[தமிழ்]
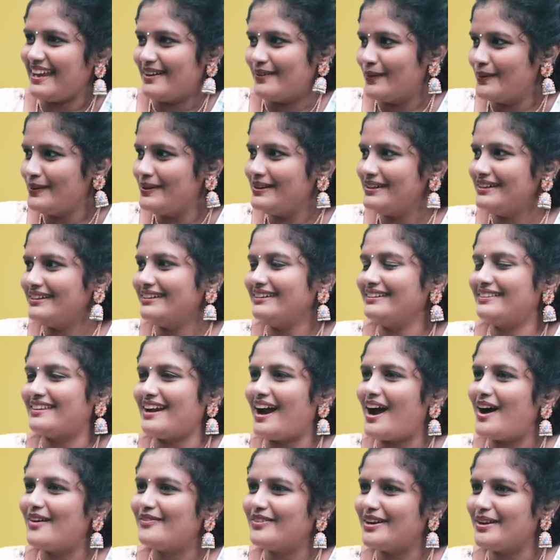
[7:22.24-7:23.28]
ஒண்ணு
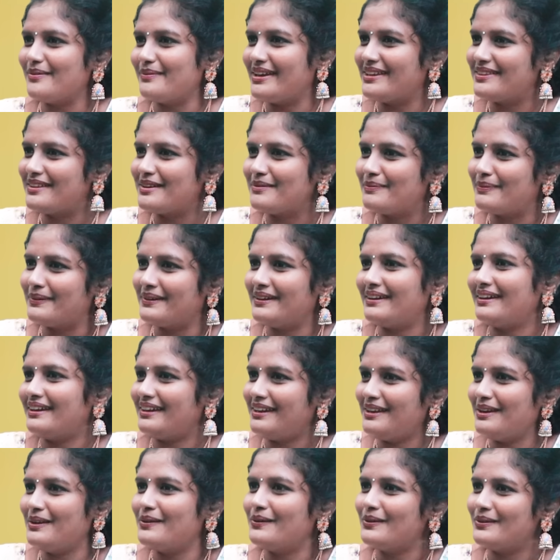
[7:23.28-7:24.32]
திராவிடம் எதிர்ப்பு
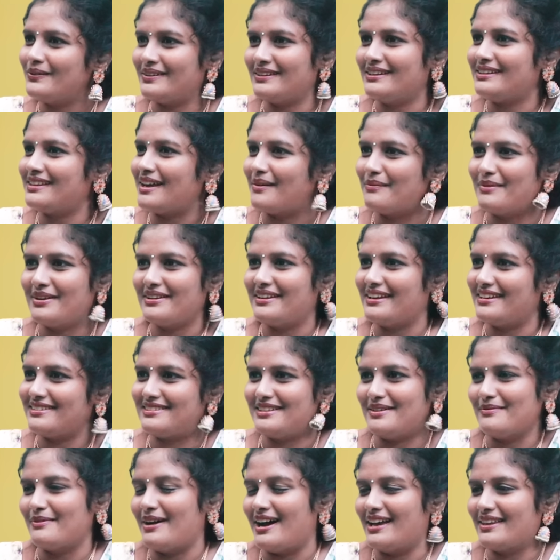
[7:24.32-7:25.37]
இன்னொன்னு வந்து தமிழ்
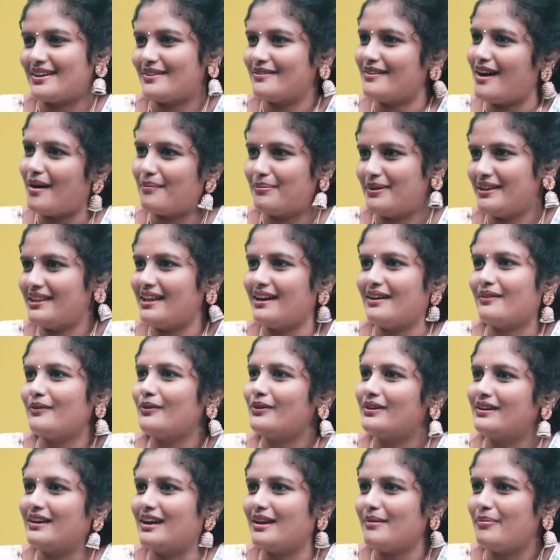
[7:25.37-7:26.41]
தேசியம் ஆதரவு அப்படிதான ஒரு
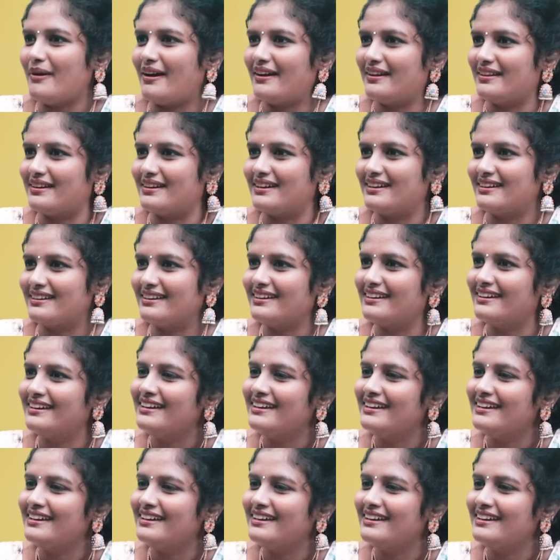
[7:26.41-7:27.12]
நிலைப்பாடு இருக்கு